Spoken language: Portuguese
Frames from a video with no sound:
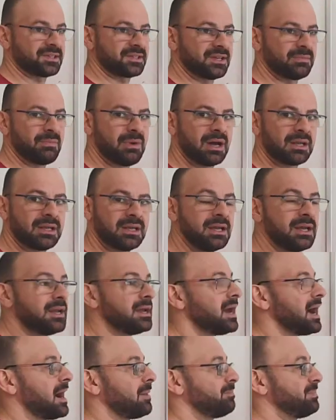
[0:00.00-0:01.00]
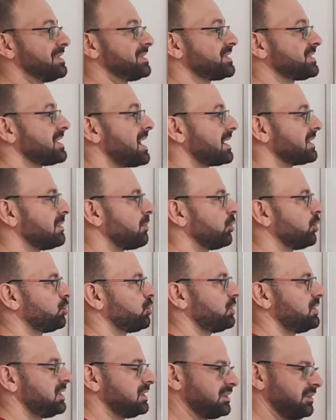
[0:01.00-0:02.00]
semana, apesar da
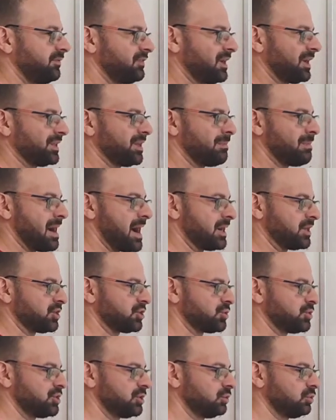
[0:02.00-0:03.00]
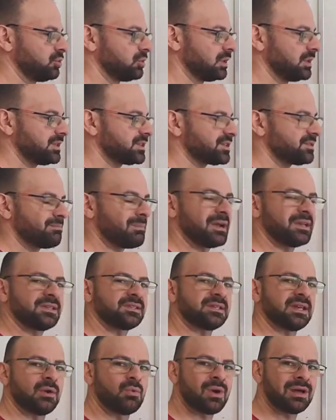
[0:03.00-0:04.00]
monotonia ter ficado abaixo de 2,
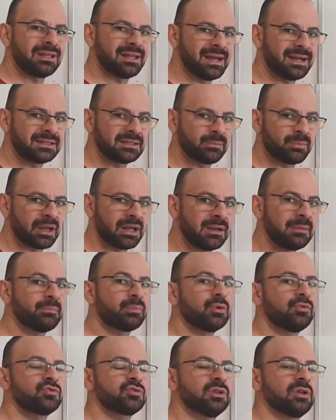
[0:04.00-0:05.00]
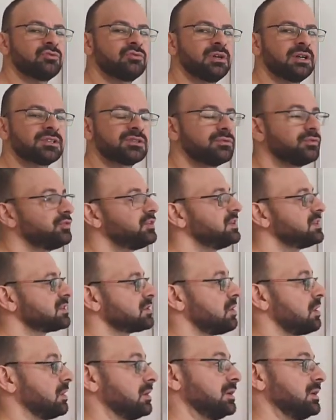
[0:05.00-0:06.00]
mas é um alerta para profissional de educação
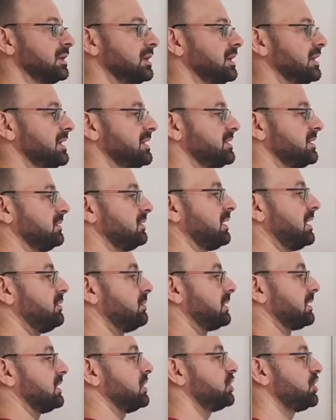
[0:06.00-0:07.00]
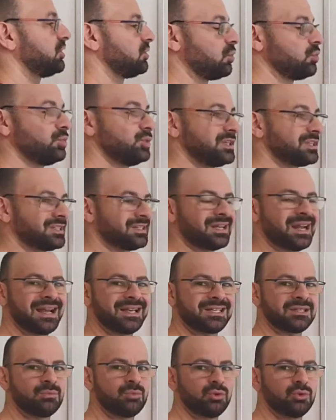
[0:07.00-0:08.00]
física. Ó. Esse treino aqui gerou um
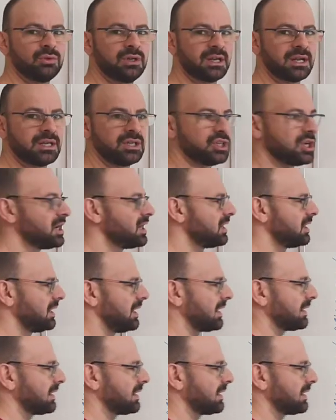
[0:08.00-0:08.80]
estresse muito grande. É